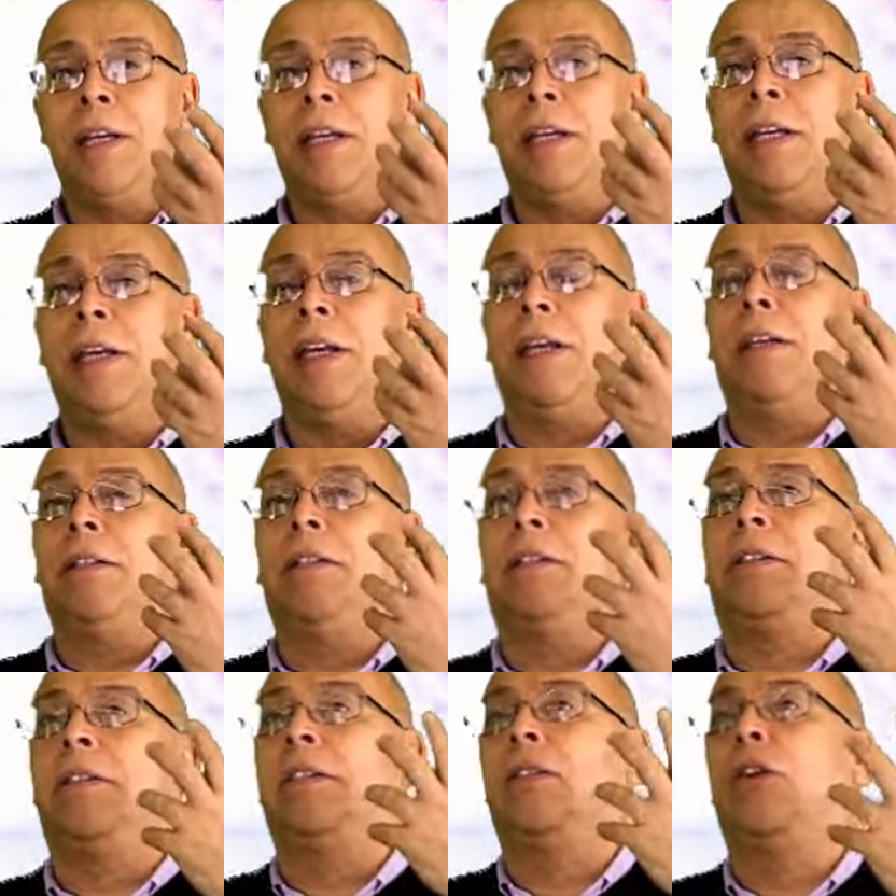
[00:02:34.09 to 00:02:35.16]
Eh,
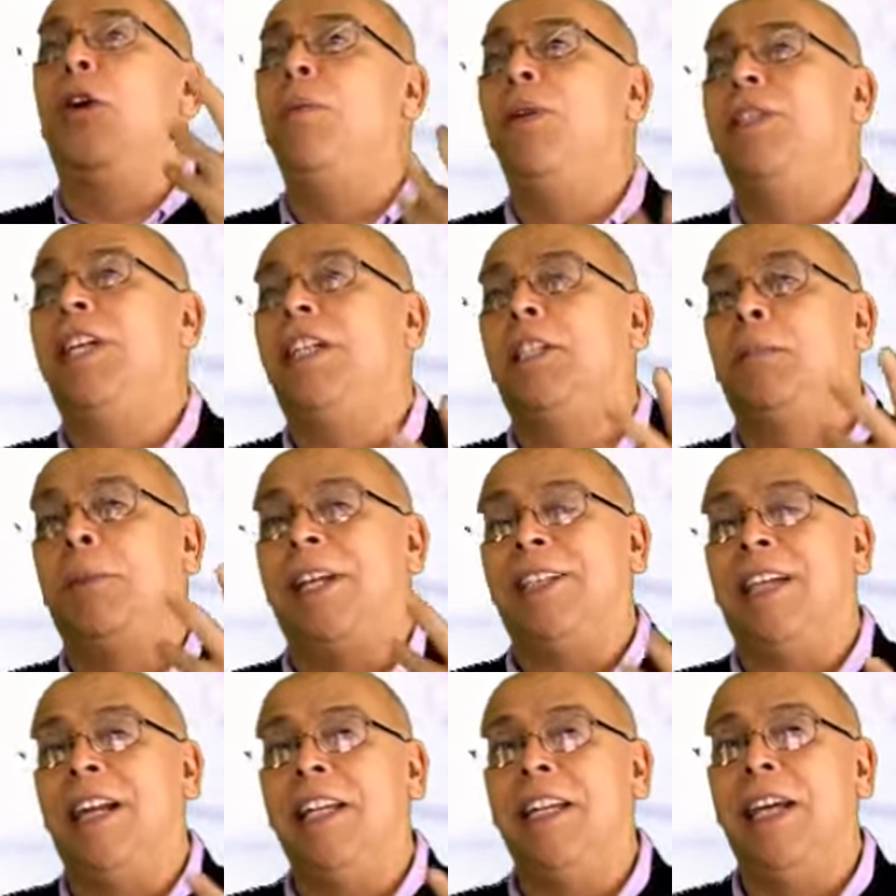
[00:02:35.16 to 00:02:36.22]
¿Cómo se
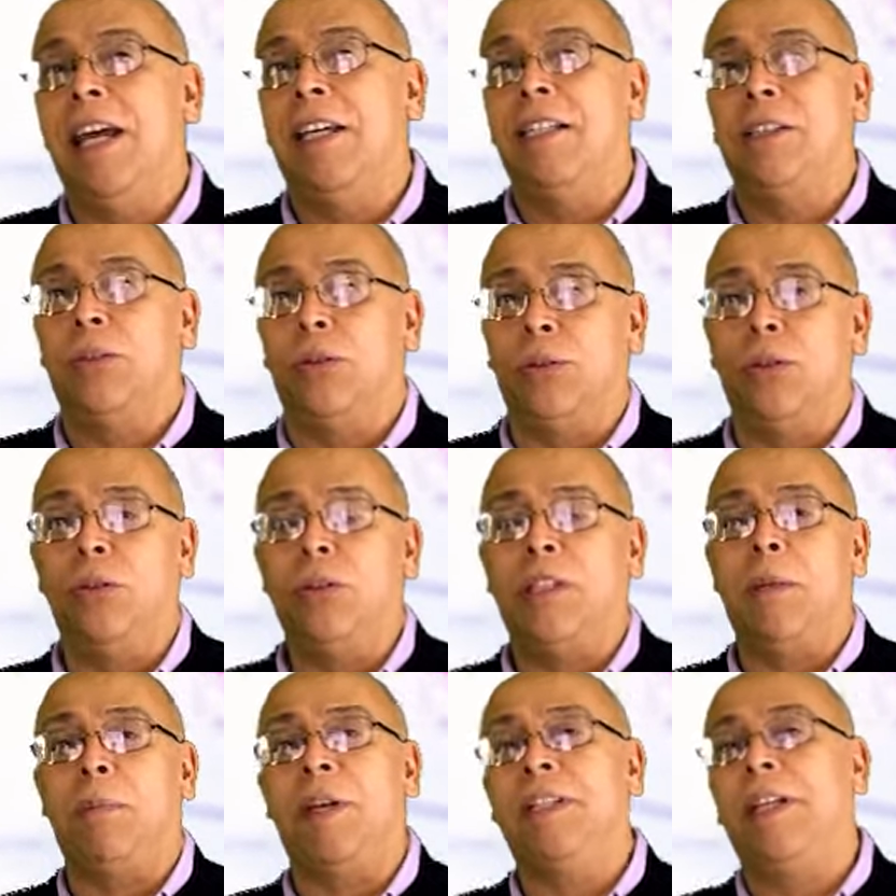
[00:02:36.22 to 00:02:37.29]
expresaría esto? No?
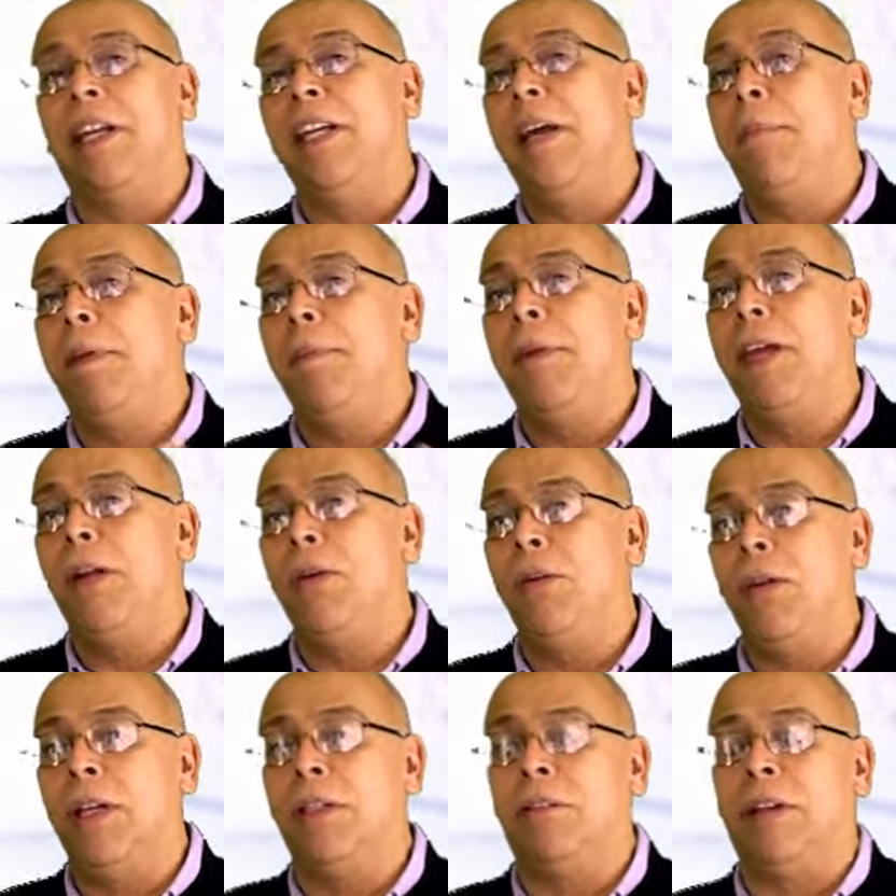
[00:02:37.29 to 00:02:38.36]
Se expresaría
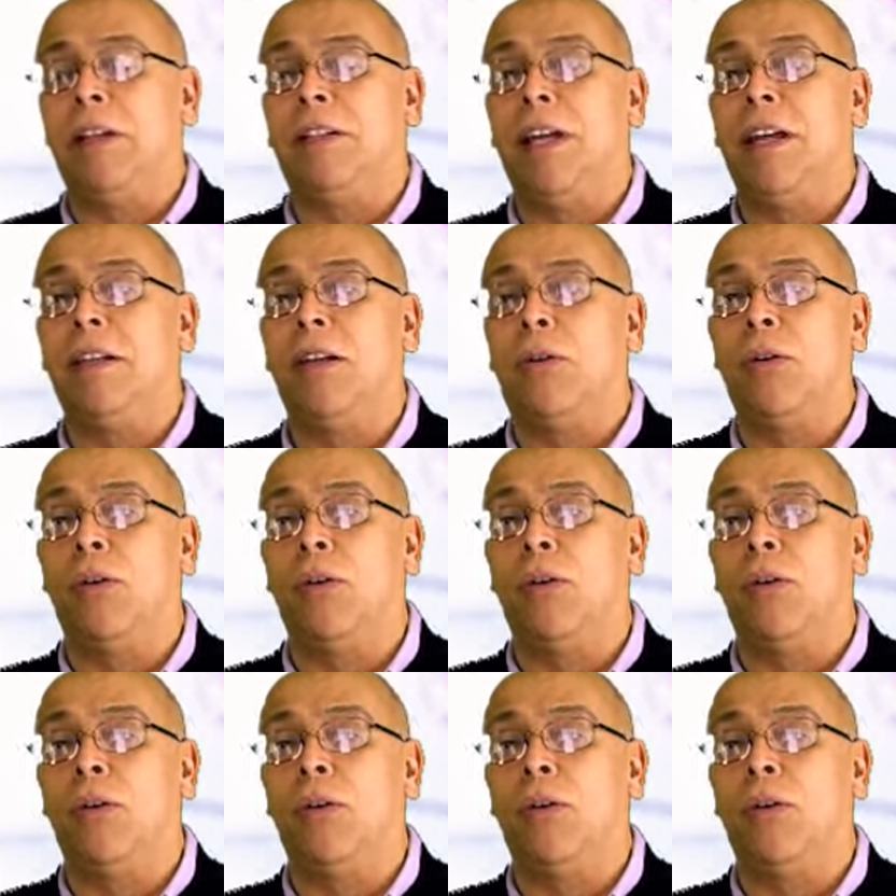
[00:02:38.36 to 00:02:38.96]
primero en tratar de